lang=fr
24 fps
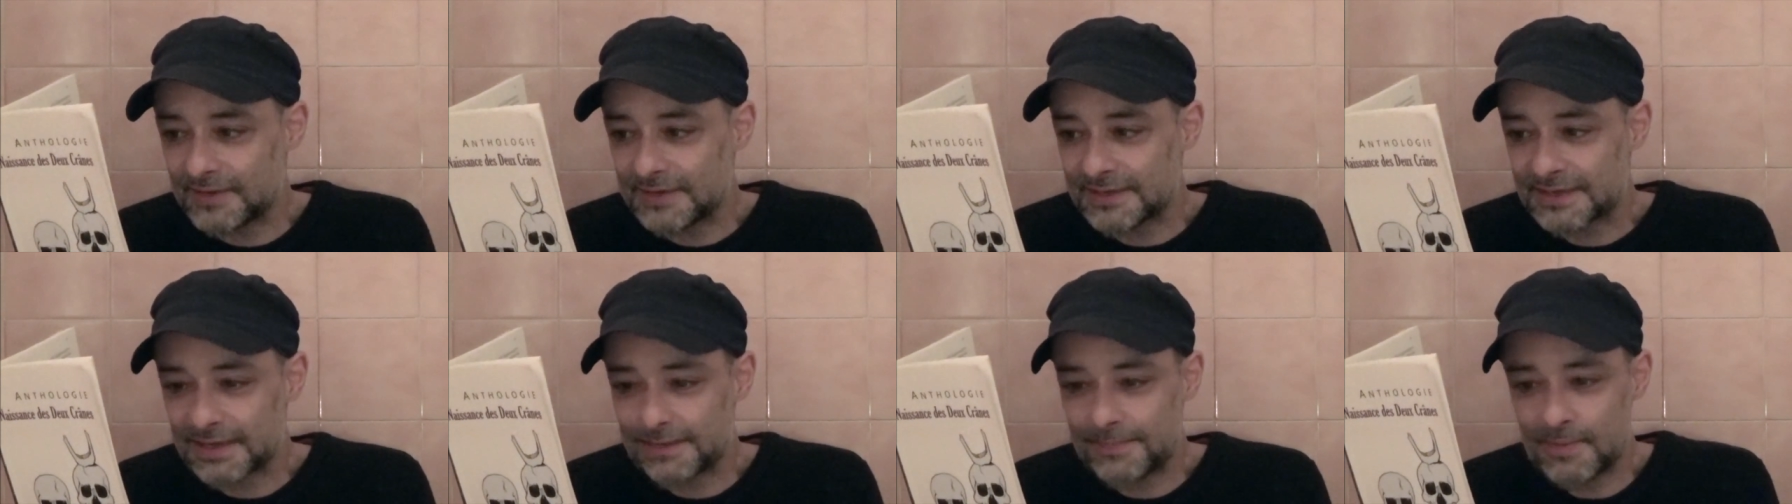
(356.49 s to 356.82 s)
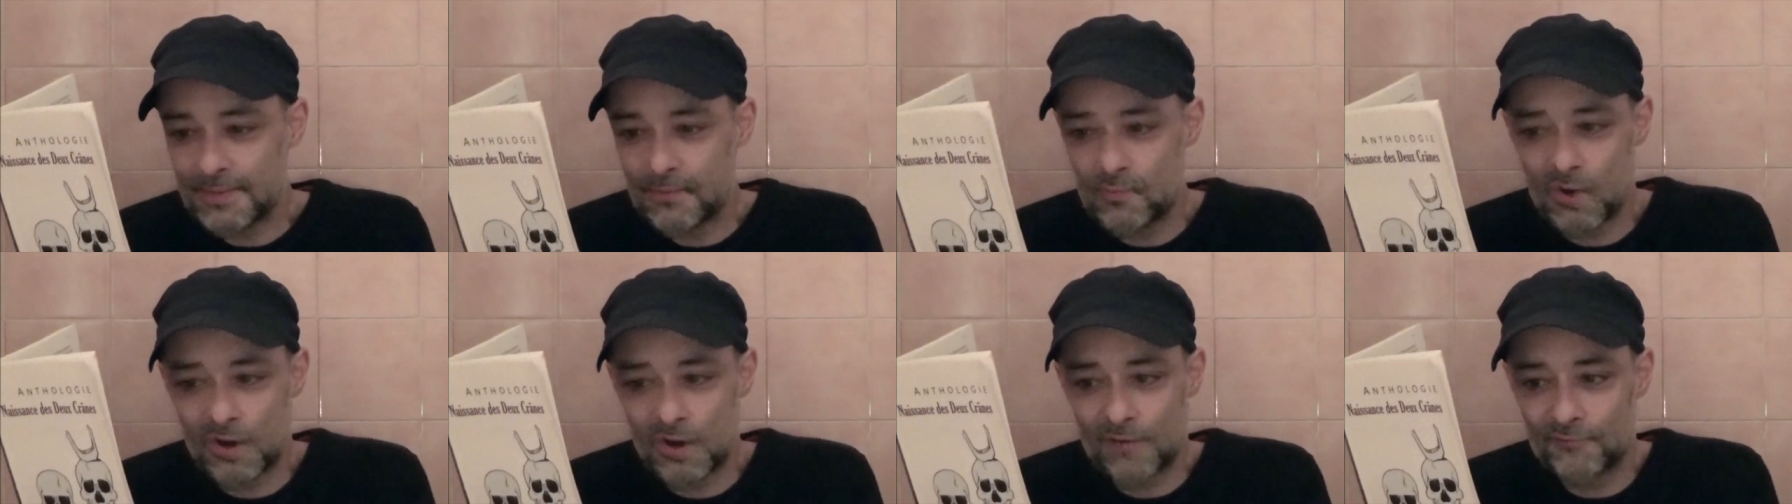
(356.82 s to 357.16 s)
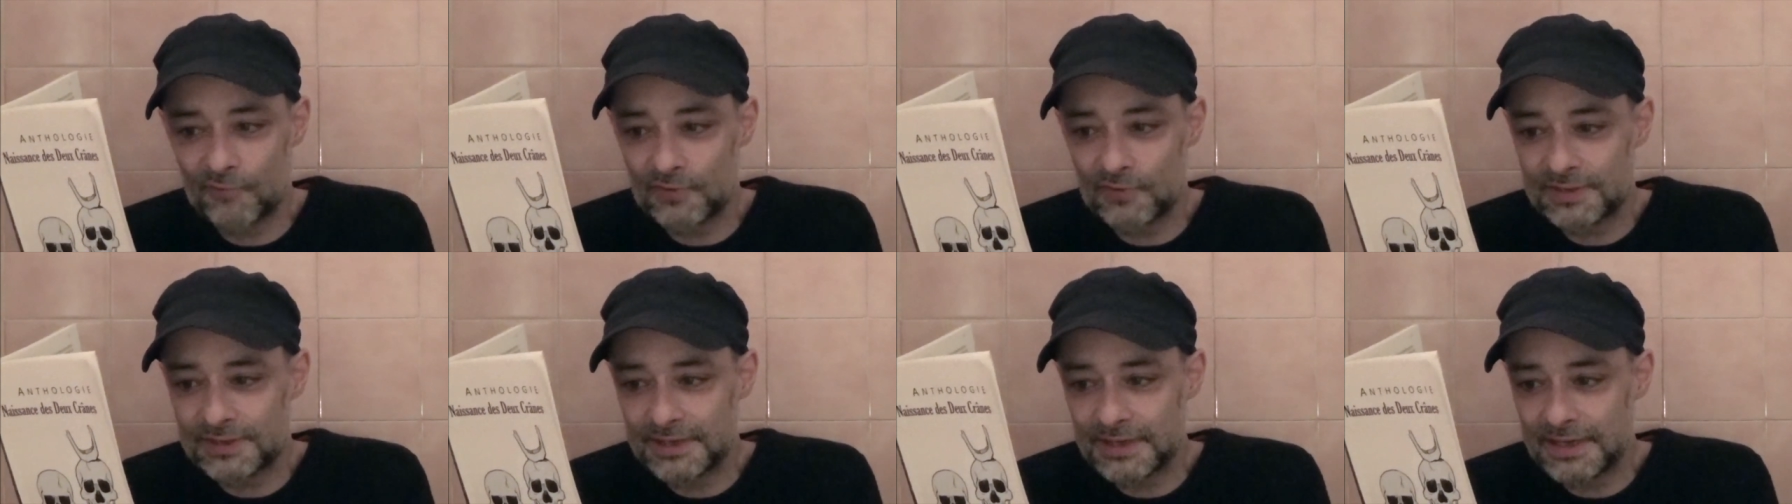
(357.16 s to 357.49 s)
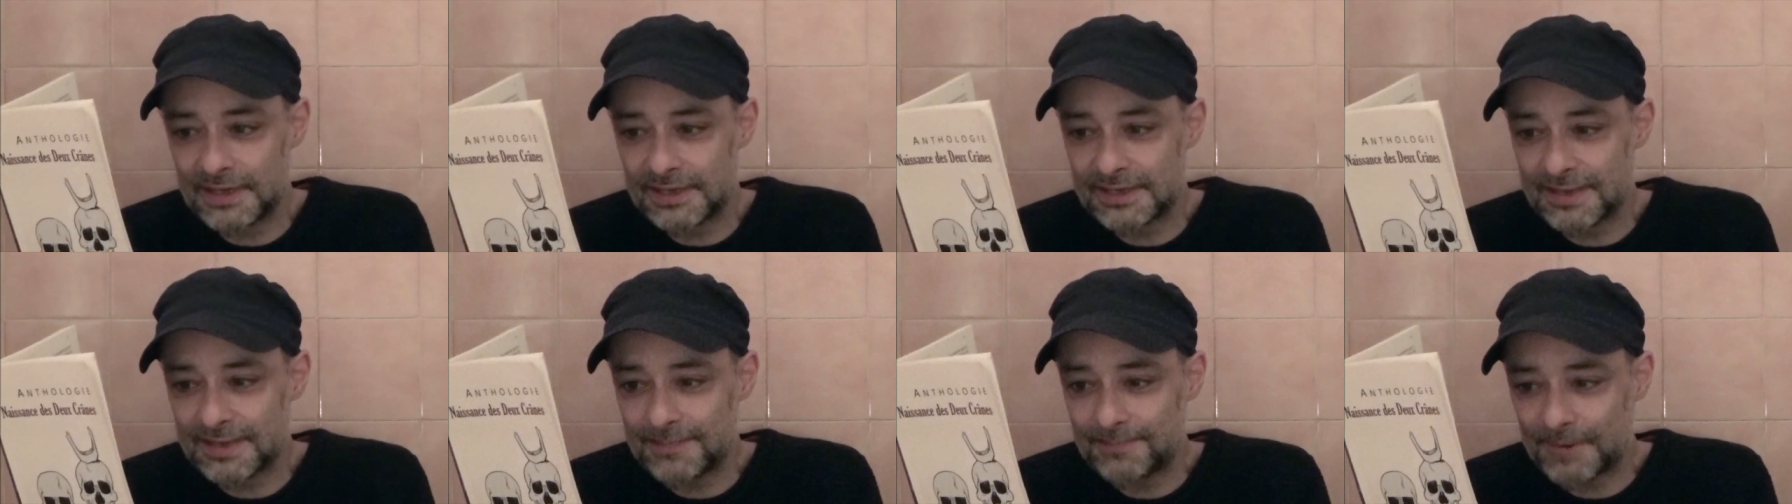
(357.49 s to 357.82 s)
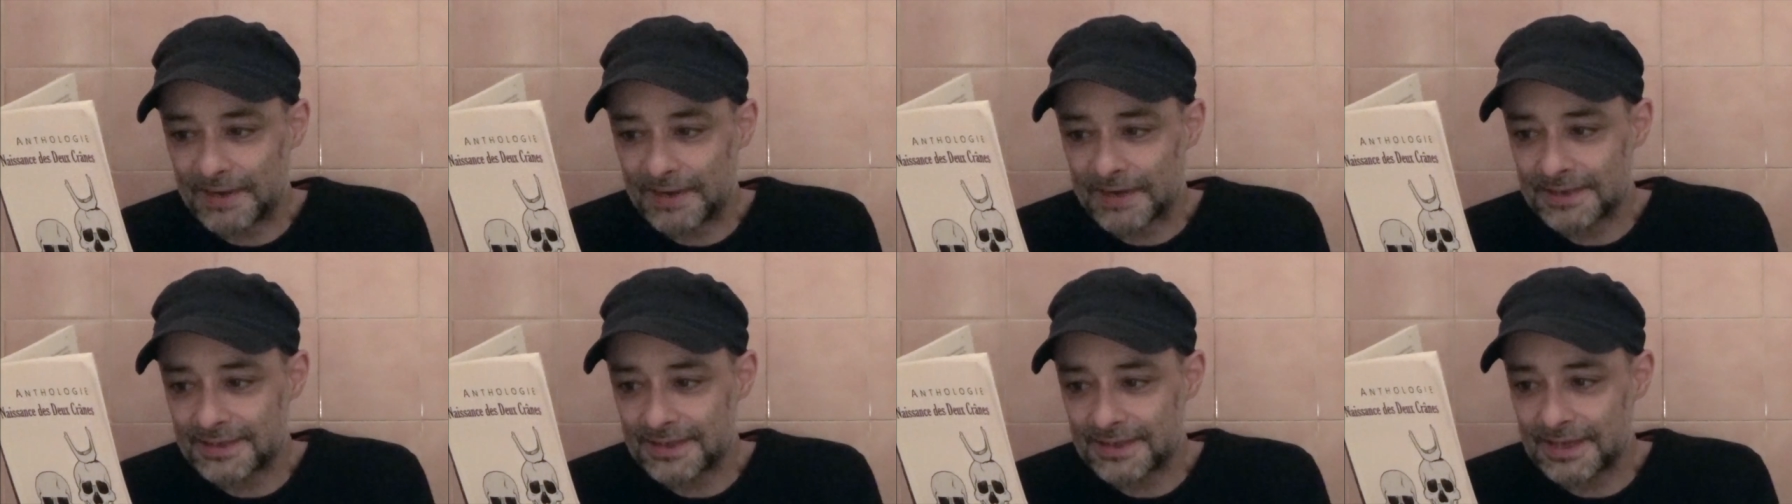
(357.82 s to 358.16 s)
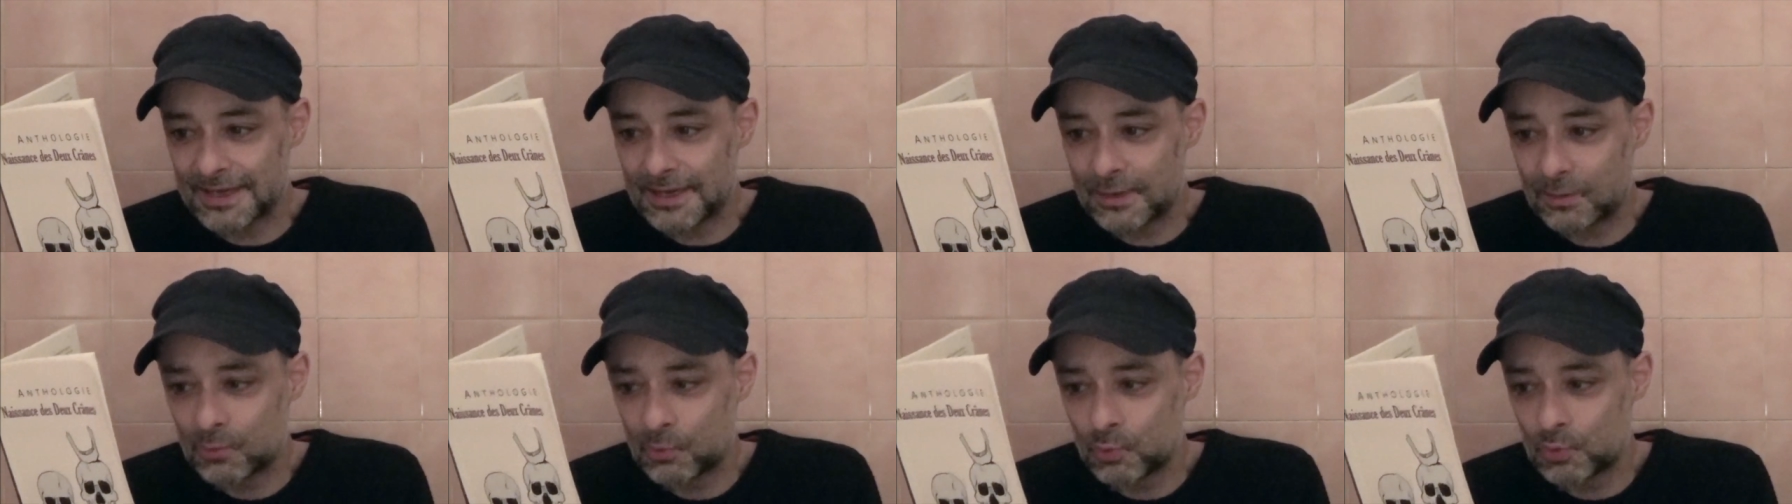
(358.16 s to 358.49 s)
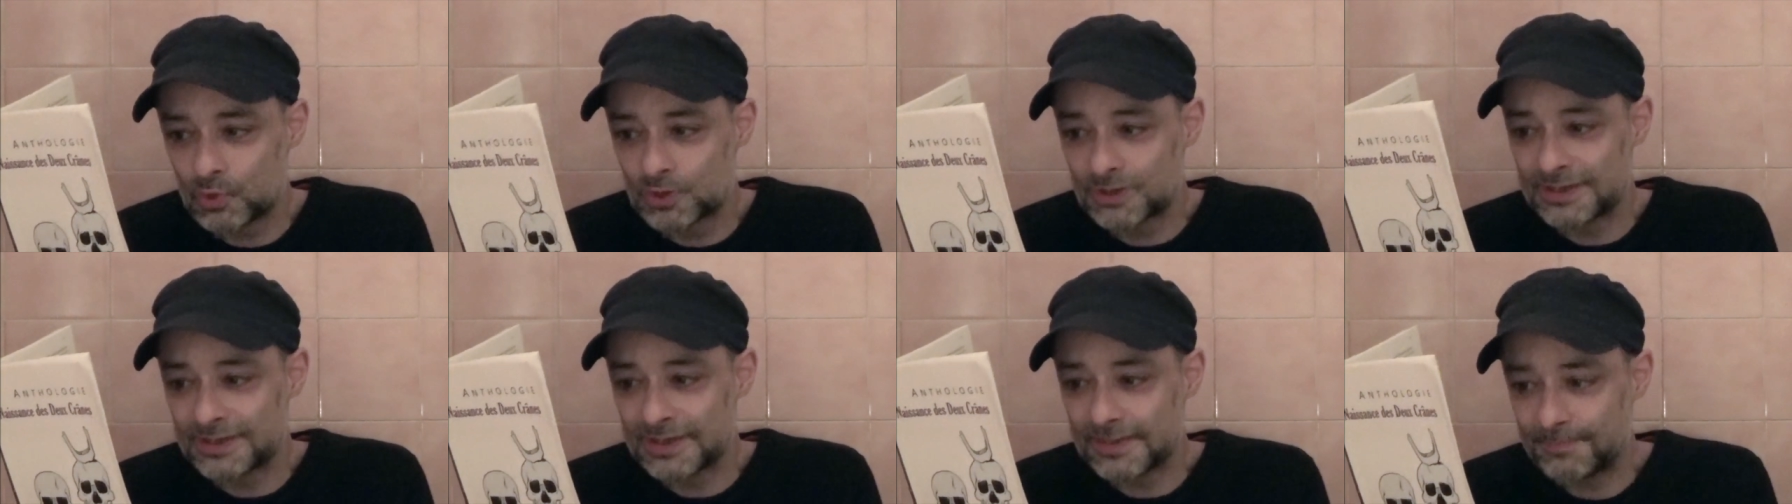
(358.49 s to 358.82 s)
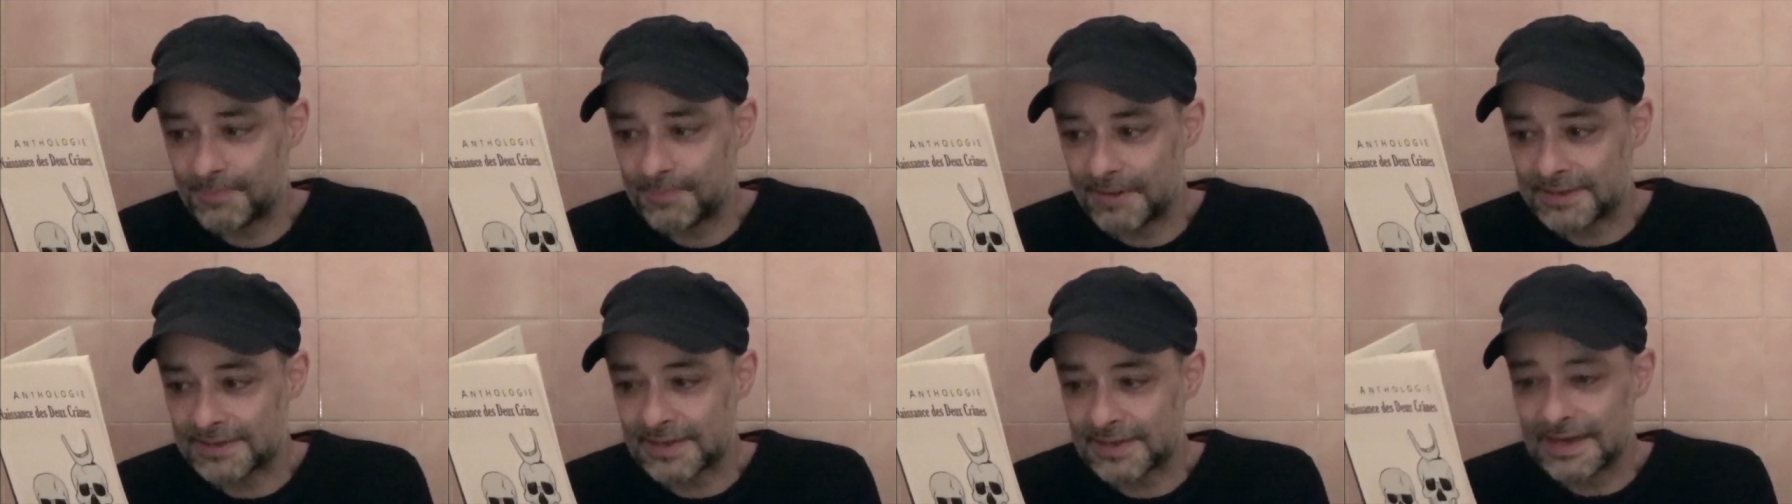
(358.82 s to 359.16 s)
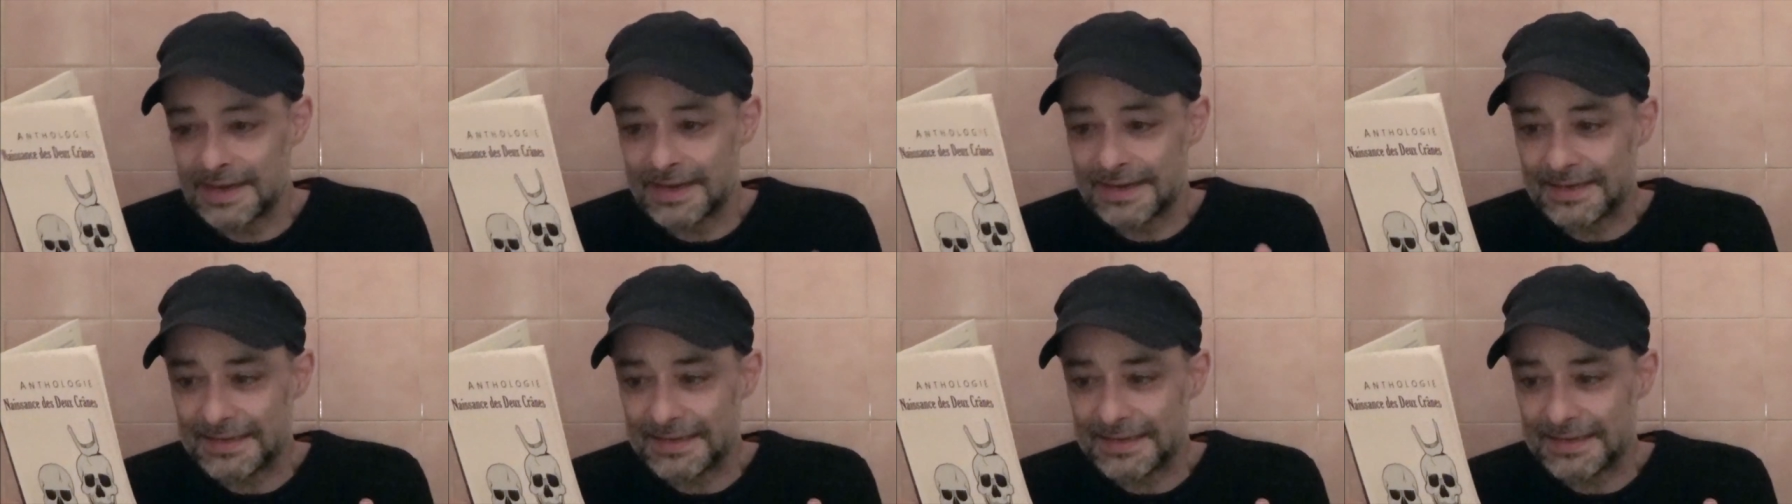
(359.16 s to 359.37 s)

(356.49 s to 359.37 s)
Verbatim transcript: sa mémoire fossilisée perçait les couches épaisses